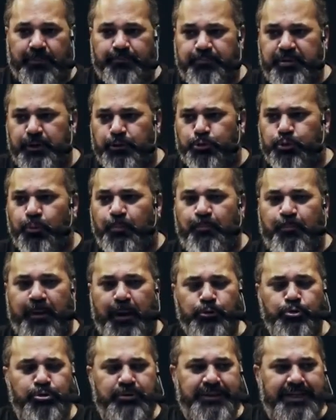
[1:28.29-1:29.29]
capítulo,
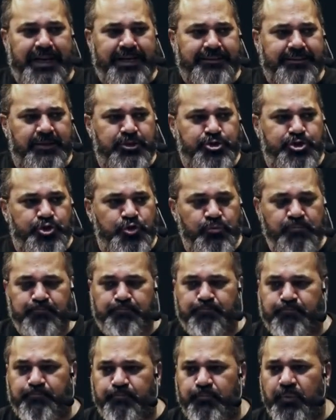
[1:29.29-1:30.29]
Paulo trata de um,